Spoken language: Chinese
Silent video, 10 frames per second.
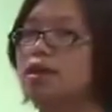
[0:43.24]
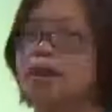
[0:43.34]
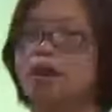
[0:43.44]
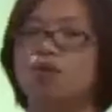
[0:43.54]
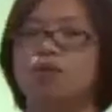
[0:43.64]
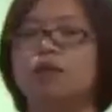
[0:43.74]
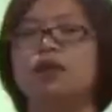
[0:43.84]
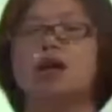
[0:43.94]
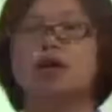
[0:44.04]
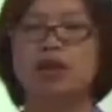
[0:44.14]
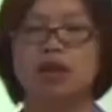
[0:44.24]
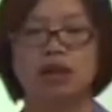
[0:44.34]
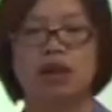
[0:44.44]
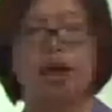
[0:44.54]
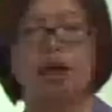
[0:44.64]
当于我们上个月
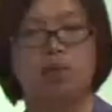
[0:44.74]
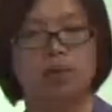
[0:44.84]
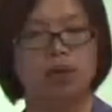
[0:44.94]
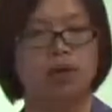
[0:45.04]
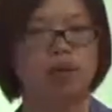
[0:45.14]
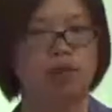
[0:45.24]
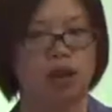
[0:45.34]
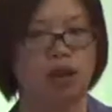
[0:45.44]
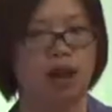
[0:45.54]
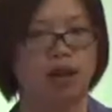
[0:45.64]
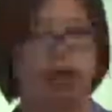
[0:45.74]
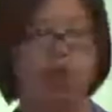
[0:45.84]
记账了，我们这月又记账了，